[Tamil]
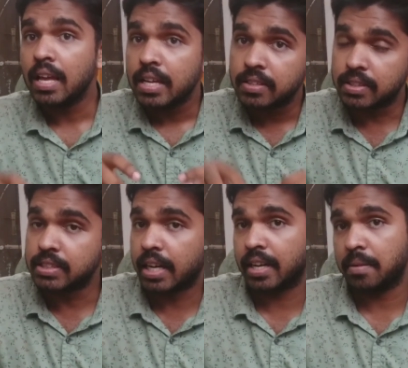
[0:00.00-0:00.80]
இது
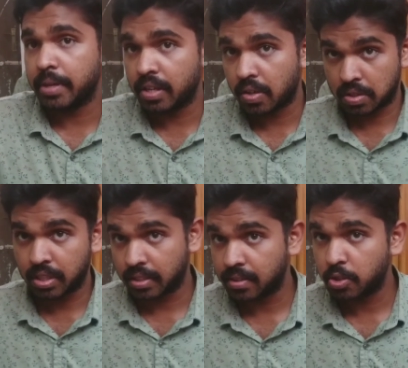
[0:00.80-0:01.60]
வந்திருக்கு அப்படின்ற அந்த
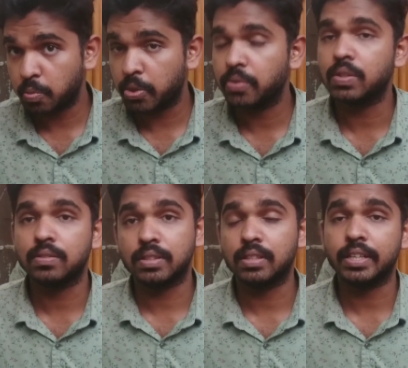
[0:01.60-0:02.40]
ரிசர்ச் முடிவு
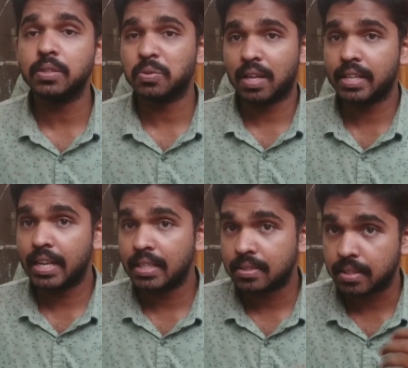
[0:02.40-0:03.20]
வந்து வந்திருக்கு ஸோ
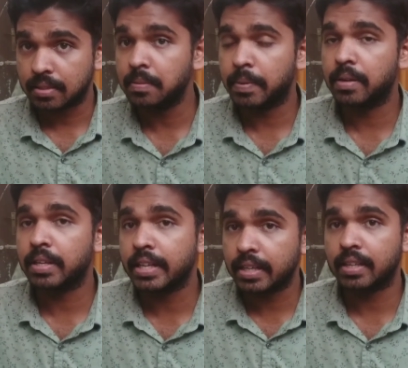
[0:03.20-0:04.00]
அதனால் ஸ்ட்ரெஸ் பெண்
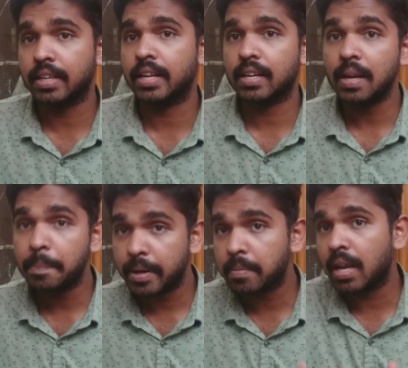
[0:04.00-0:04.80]
இருக்கிற நேரங்களில்
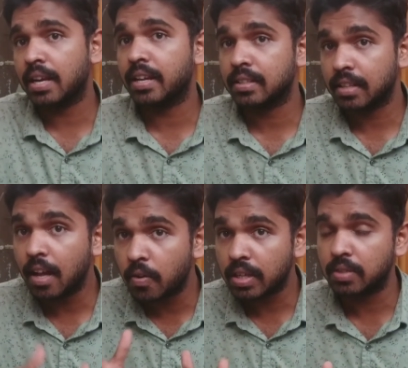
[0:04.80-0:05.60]
பெரும்பாலான நேரங்களில்
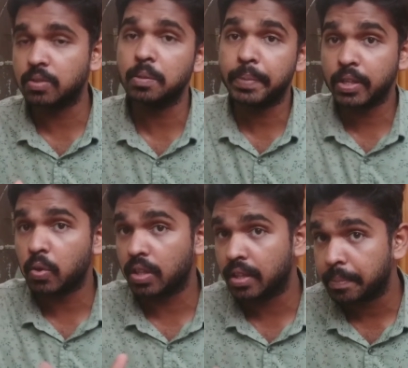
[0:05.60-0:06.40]
அவங்களுக்கு வந்து பெண்
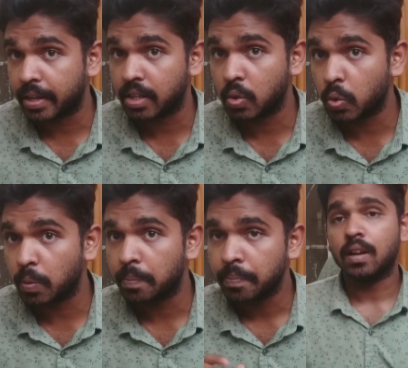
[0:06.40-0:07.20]
குழந்தை
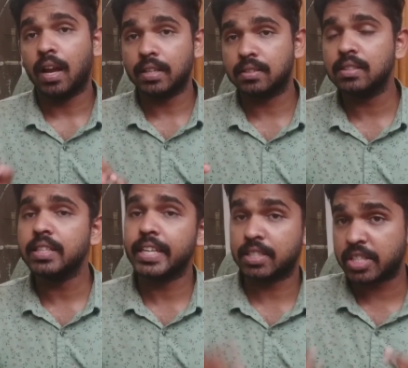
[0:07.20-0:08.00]
பிறக்கக்கூடும் அடுத்தது
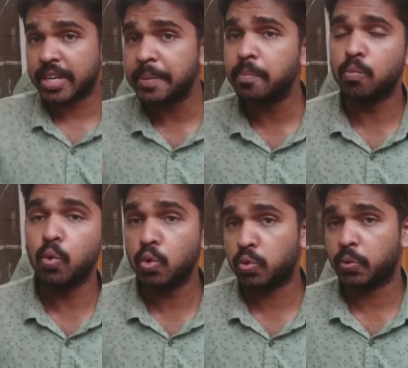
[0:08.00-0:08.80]
எக்ஸ்ட்ரீம்
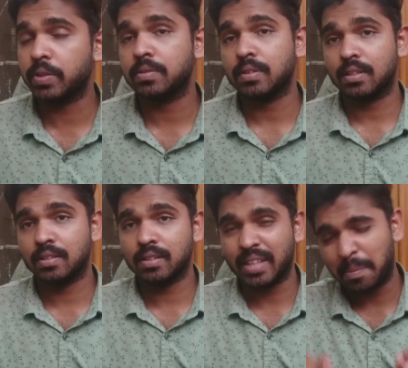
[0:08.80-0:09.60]
மூட் ஸ்விங்ஸ்
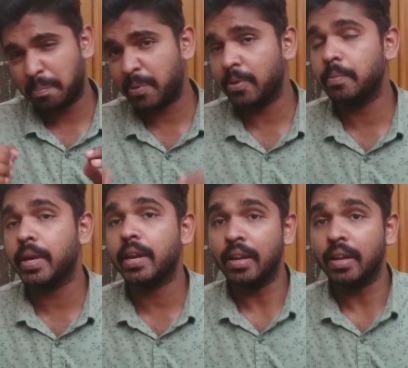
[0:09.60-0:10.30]
அதாவது எப்போவுமே